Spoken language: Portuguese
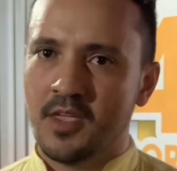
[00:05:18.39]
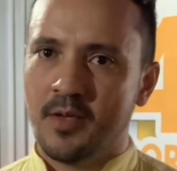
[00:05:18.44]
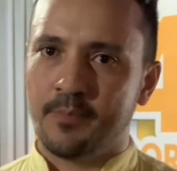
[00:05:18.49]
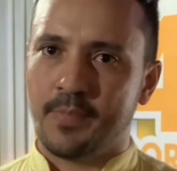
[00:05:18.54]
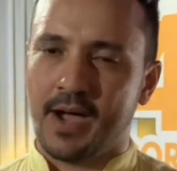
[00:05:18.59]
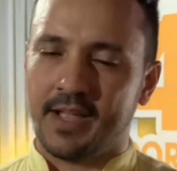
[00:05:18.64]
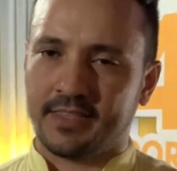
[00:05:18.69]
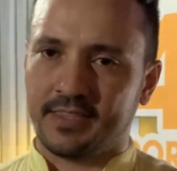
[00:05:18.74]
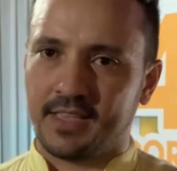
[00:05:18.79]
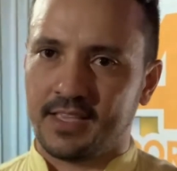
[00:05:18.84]

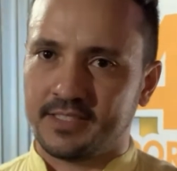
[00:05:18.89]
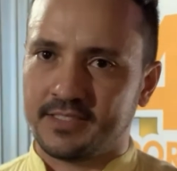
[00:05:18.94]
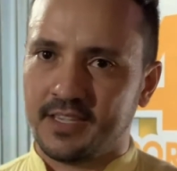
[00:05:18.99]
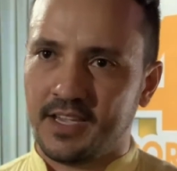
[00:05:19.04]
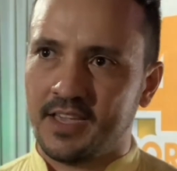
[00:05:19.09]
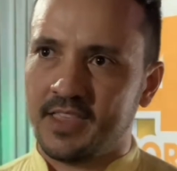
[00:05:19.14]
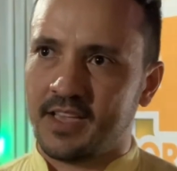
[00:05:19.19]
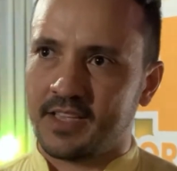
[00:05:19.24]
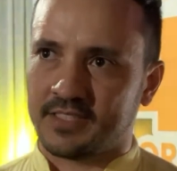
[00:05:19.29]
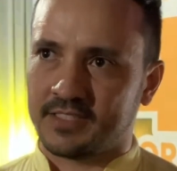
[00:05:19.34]
para trazer
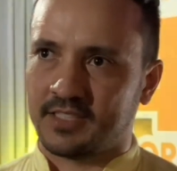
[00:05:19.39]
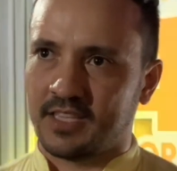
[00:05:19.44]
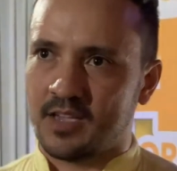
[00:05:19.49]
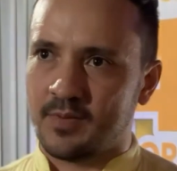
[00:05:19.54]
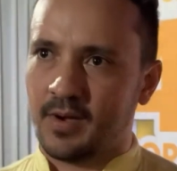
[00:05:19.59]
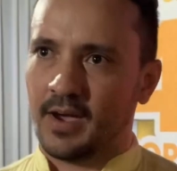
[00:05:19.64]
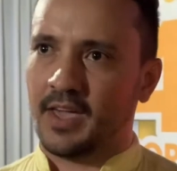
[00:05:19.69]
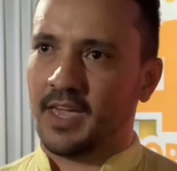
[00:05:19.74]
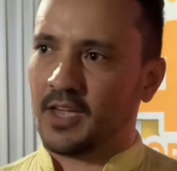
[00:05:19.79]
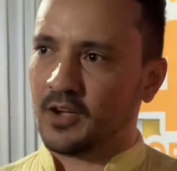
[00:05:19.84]

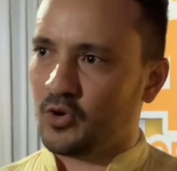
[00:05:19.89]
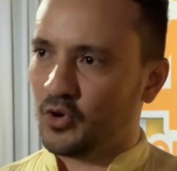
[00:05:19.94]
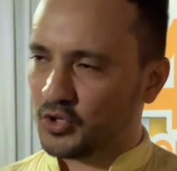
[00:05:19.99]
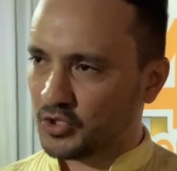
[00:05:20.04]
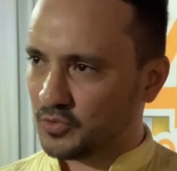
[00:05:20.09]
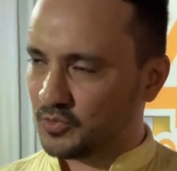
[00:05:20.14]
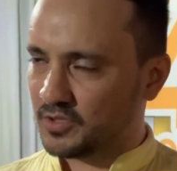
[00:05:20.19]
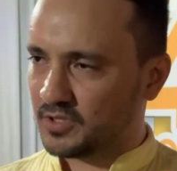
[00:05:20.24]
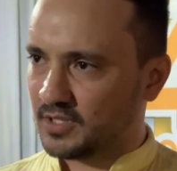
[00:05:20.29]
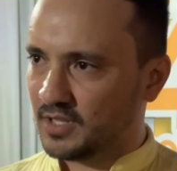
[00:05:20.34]
Iracema à
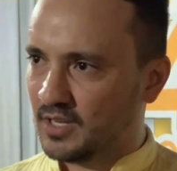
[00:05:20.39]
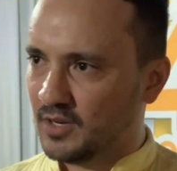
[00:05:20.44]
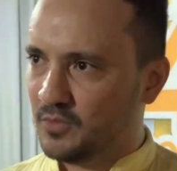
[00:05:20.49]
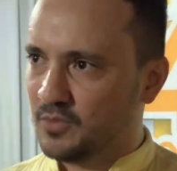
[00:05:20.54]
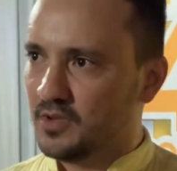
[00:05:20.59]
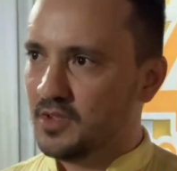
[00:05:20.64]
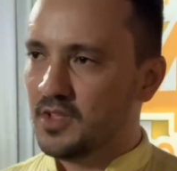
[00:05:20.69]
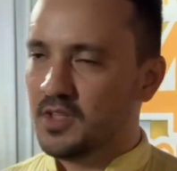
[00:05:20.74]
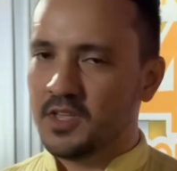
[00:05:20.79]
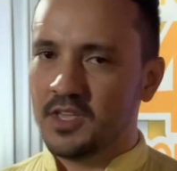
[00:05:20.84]
reconstrução
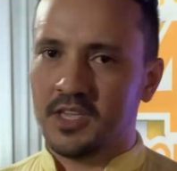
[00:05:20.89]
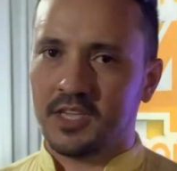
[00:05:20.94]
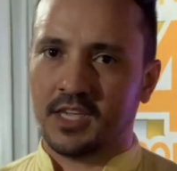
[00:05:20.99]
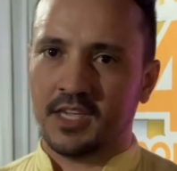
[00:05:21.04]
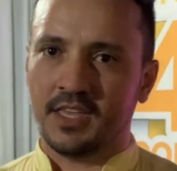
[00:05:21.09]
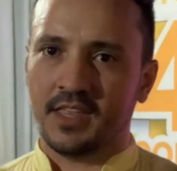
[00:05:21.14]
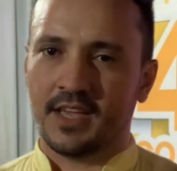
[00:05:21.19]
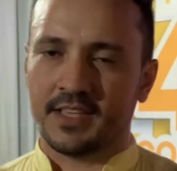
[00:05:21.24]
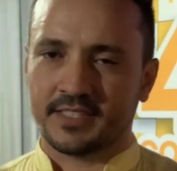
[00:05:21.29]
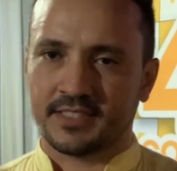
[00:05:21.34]
e que
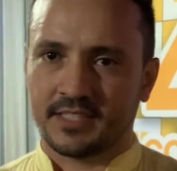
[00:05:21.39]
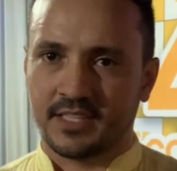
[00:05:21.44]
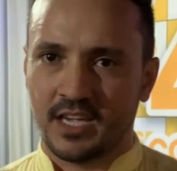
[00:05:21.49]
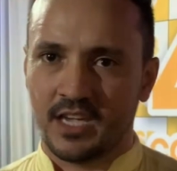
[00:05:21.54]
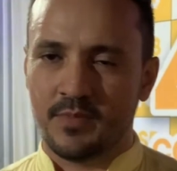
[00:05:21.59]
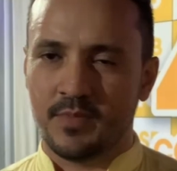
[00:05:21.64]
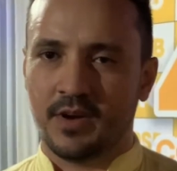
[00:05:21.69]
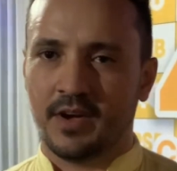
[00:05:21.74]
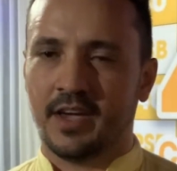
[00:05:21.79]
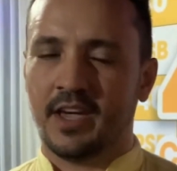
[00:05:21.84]

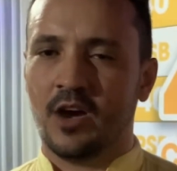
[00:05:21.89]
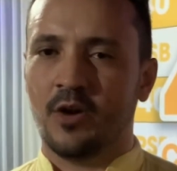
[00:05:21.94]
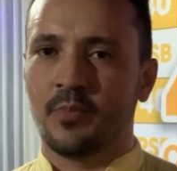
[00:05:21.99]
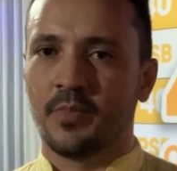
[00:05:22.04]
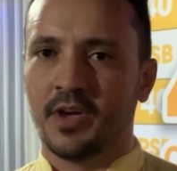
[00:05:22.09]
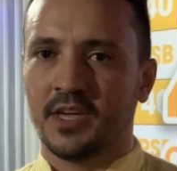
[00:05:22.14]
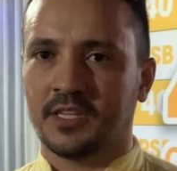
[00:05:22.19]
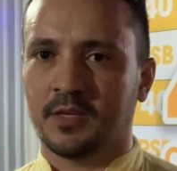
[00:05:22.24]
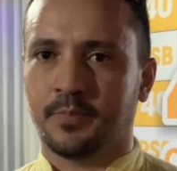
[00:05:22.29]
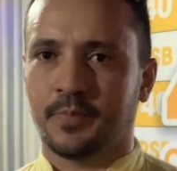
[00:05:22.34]
Iracema
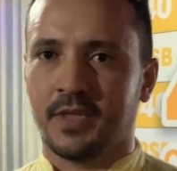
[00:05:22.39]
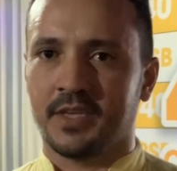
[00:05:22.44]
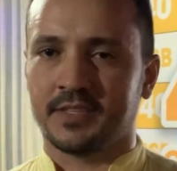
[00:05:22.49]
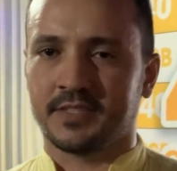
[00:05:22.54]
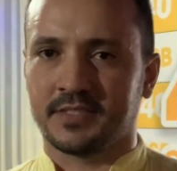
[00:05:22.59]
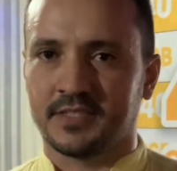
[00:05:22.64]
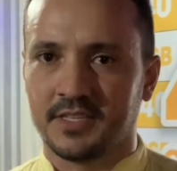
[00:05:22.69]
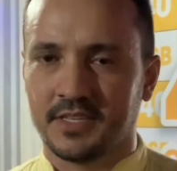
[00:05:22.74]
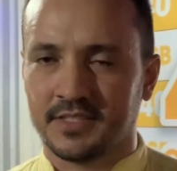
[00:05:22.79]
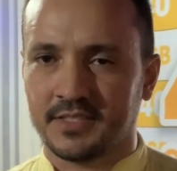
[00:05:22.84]
realmente
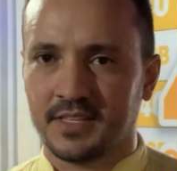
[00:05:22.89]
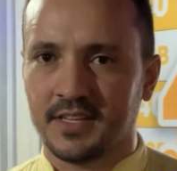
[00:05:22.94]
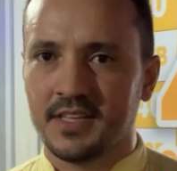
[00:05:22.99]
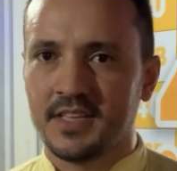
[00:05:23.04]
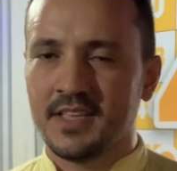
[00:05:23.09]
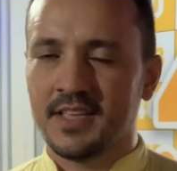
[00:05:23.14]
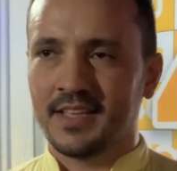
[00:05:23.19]
precisa